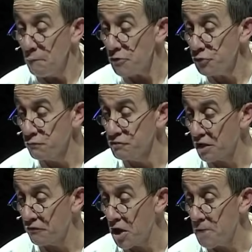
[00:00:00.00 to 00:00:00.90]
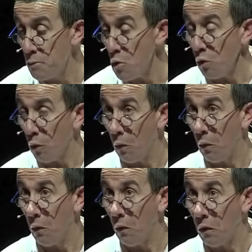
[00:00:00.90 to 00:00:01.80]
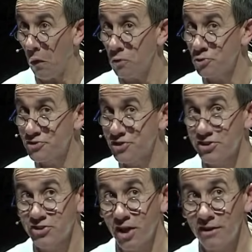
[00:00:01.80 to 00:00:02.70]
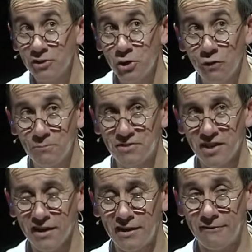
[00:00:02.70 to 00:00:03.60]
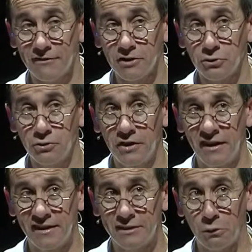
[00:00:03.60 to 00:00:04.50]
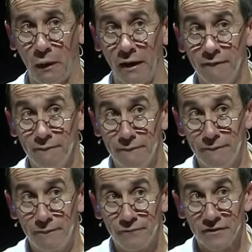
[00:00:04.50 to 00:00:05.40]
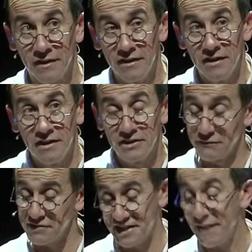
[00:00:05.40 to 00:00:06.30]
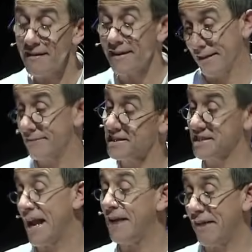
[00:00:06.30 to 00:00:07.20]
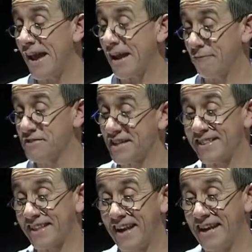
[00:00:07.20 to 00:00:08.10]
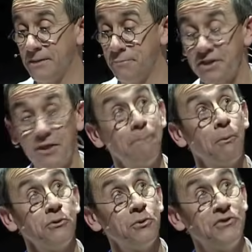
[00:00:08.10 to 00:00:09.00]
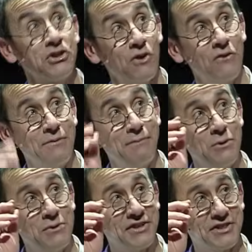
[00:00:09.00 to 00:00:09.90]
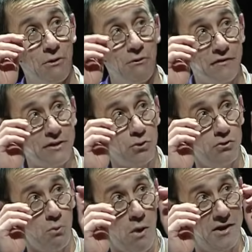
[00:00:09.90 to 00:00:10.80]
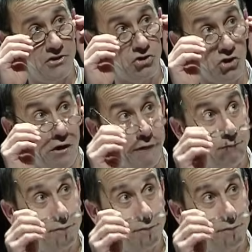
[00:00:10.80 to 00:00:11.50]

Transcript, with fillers: Mais il dit, vous avez bu Ouh, il dit, tu vas me tirer les verres du nez, toi. Mais vous savez qu'avec Saint-Vert, vous êtes à la limite d'un beau doux, Je vais enlever mes lunettes, ça va en faire deux de moins, déjà.